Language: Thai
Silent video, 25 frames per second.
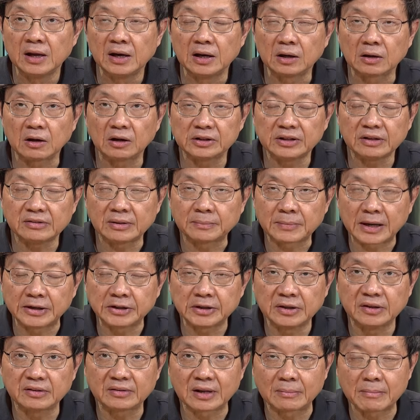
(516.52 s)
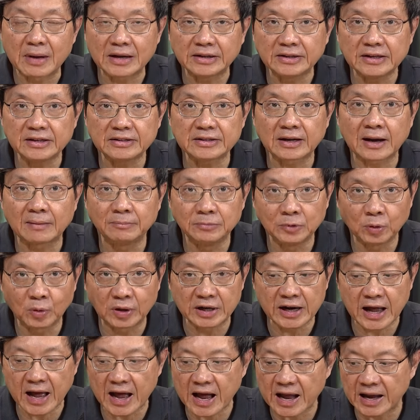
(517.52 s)
แล้วก็ที่สำคัญคือสามารถที่จะคำนวณ
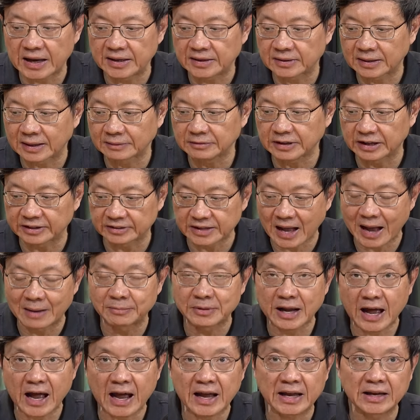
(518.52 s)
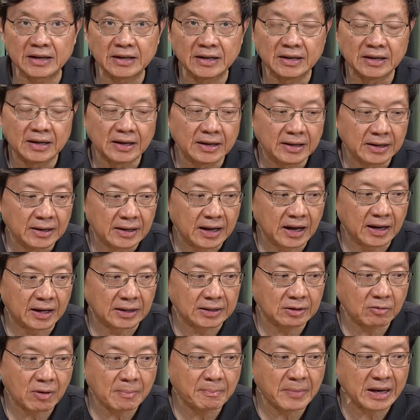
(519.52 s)
ได้นะครับติดตามได้ เรี
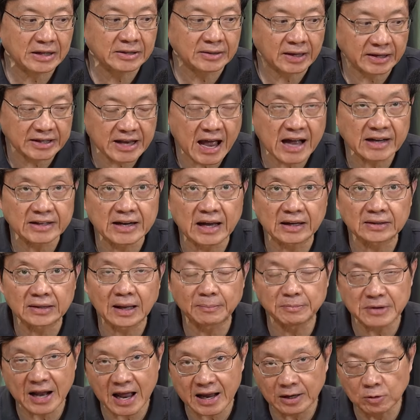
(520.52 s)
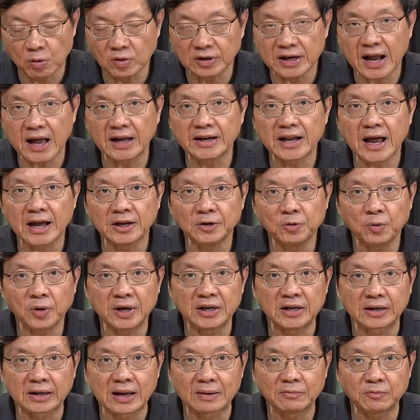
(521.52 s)
ยกว่าไม่ถึงกะยากนักทำนายล่วงหน้าได้ด้วย
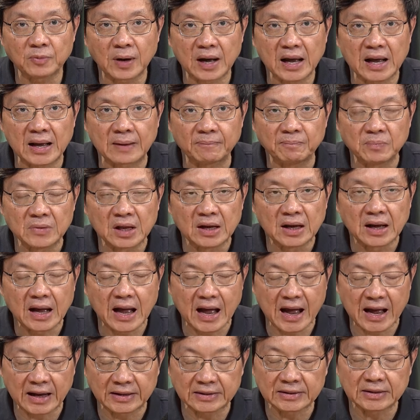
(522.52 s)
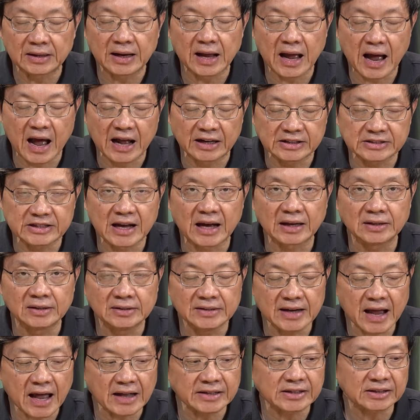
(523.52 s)
นะครับว่า อาจอาจจะหรือ
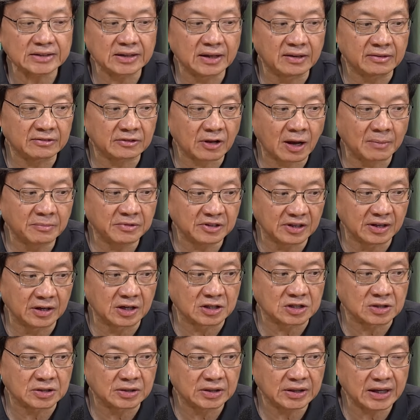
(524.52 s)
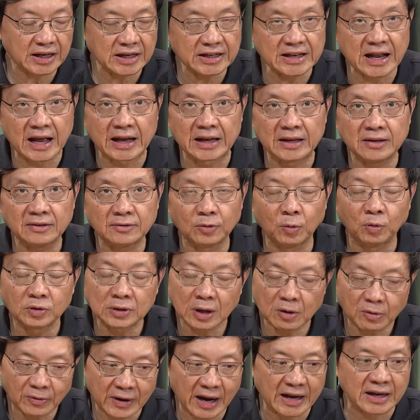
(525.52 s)
น่าจะเกิด storm surge ที่ไหนสูง
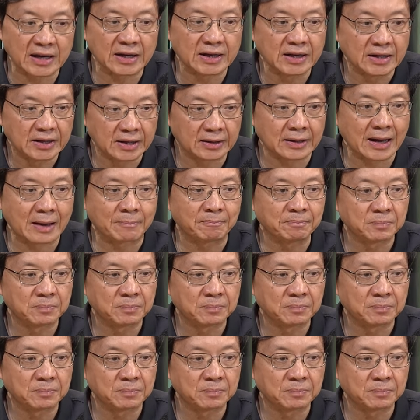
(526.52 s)
เท่าไหร่นะครับ